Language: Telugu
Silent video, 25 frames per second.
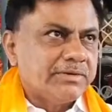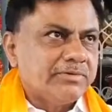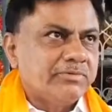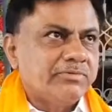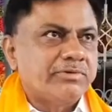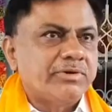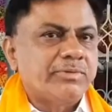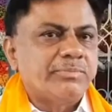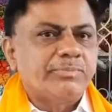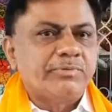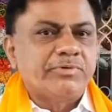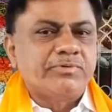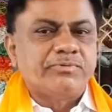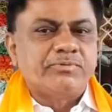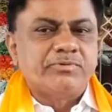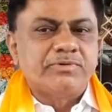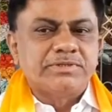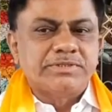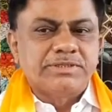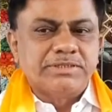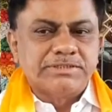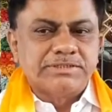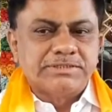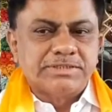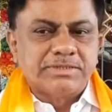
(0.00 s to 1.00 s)
ఎవరు ఎప్పుడు
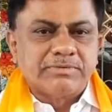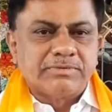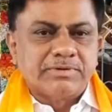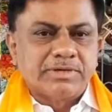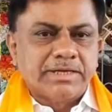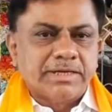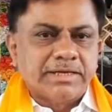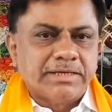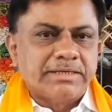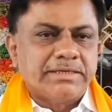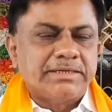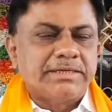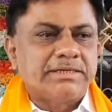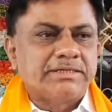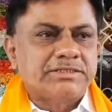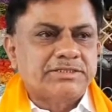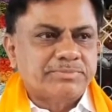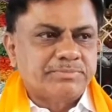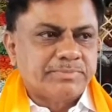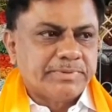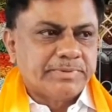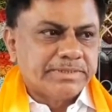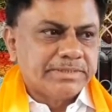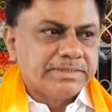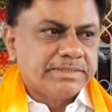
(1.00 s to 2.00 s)
ఫోన్ చేసినా కూడా నేను
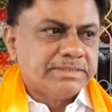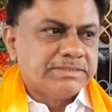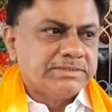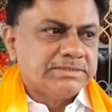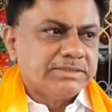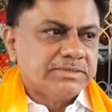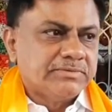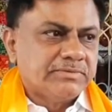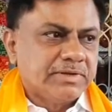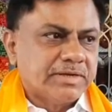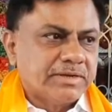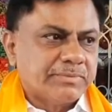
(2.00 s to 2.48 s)
స్పందించి